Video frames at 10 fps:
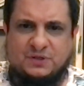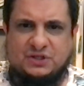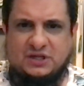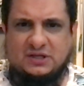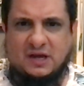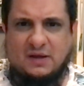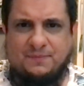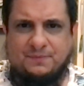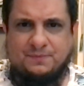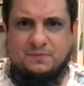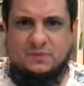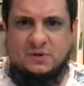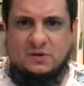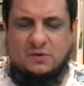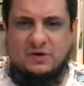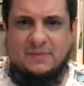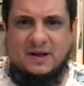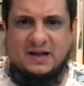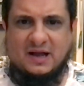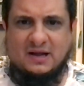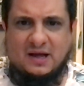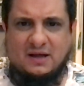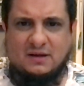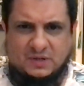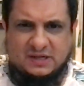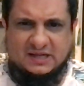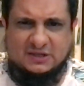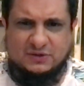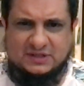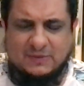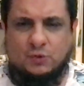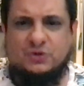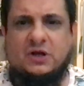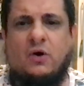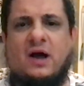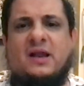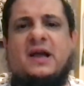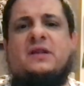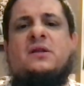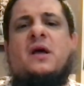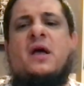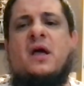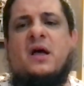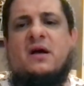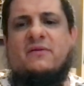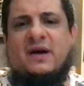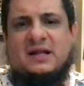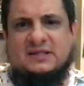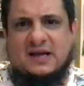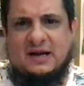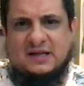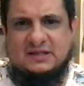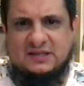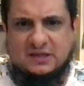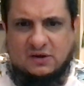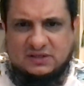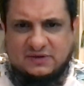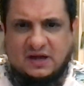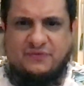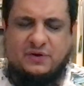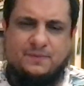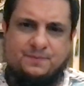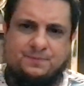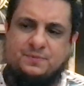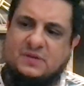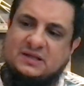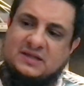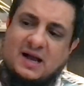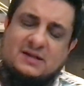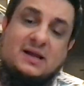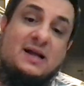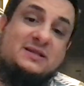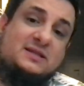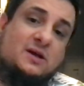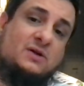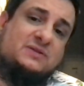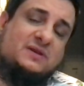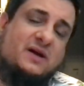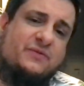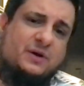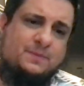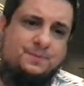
Cheetah oder Makaka. Das aus dem Grund auch allein, weil er sagt, er sieht aus wie ein Affe. Er sagt, er sieht aus wie ein Affe.